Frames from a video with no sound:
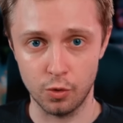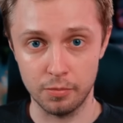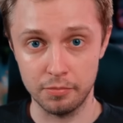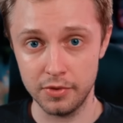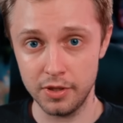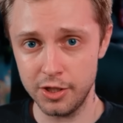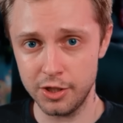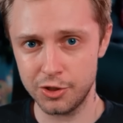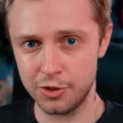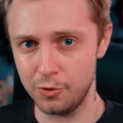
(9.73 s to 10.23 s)

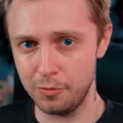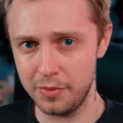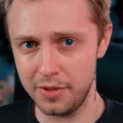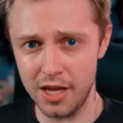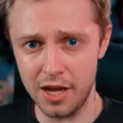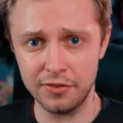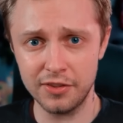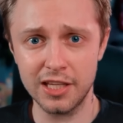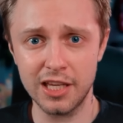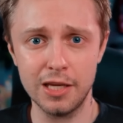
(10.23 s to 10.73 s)
Лично у
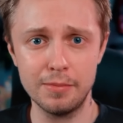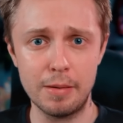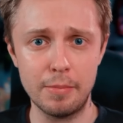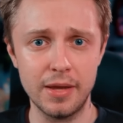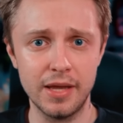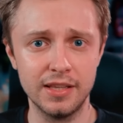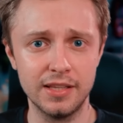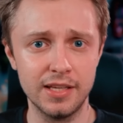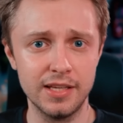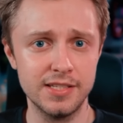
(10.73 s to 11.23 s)
меня в такие
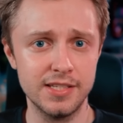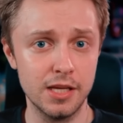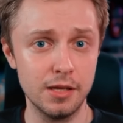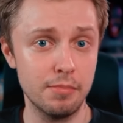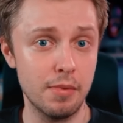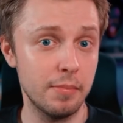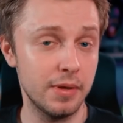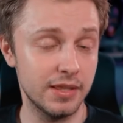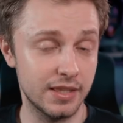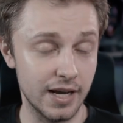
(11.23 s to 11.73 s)
моменты день
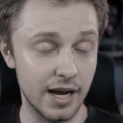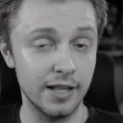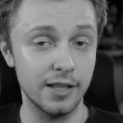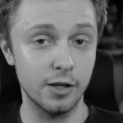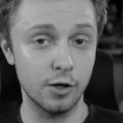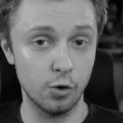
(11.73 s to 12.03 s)
моментально